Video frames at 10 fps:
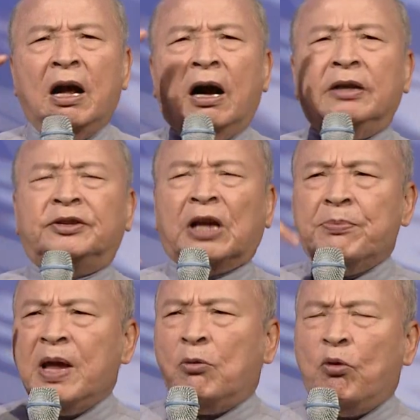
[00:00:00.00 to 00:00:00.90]
而怎
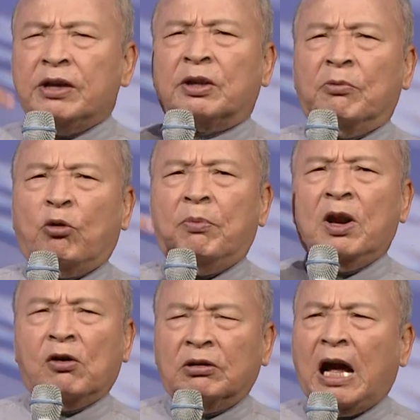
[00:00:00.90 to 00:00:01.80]
么样？为什么我们
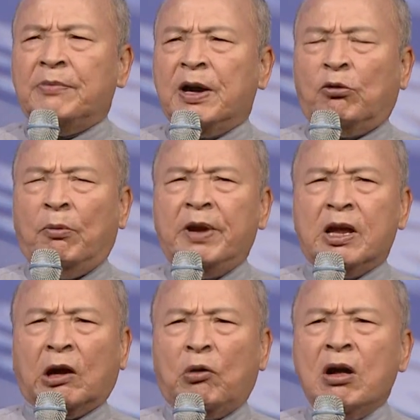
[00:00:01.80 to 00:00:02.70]
能够改变我们的
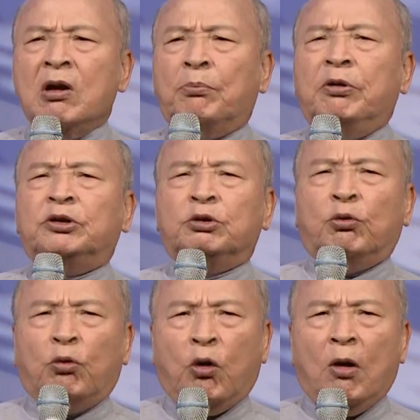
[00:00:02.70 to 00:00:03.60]
眼光？不是
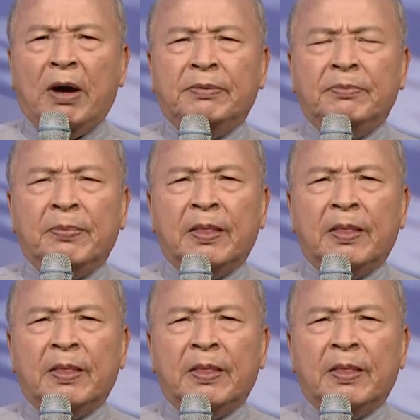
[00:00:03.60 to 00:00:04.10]
我们